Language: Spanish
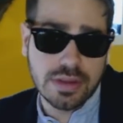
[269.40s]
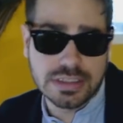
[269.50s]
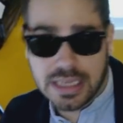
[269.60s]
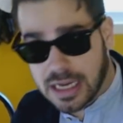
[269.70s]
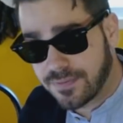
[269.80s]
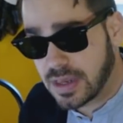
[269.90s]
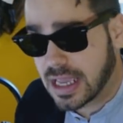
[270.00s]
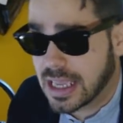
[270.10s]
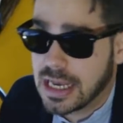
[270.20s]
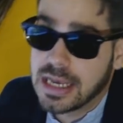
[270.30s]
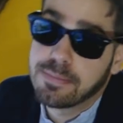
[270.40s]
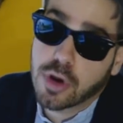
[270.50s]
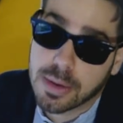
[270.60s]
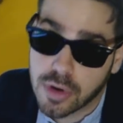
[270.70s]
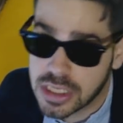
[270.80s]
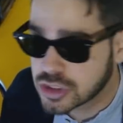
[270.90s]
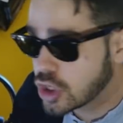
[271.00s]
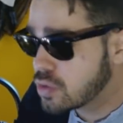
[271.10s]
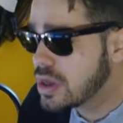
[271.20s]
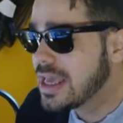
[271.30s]
se refiere a que el Pokémon Let's
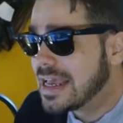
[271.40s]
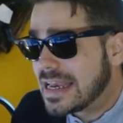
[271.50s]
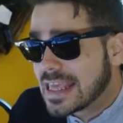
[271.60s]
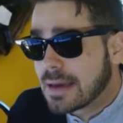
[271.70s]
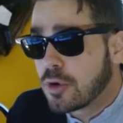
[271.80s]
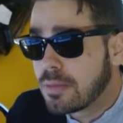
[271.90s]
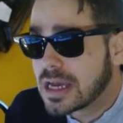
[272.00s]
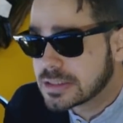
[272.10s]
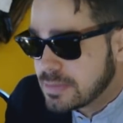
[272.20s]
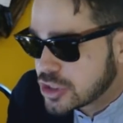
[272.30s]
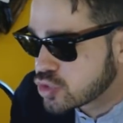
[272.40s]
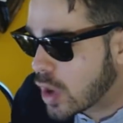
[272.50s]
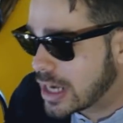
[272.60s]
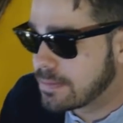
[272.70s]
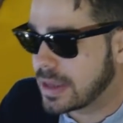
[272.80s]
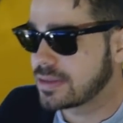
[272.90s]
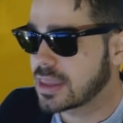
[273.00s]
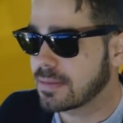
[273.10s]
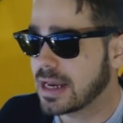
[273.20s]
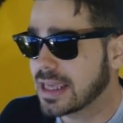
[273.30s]
Go le llamó más
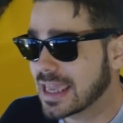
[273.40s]
visualmente, ¿vale?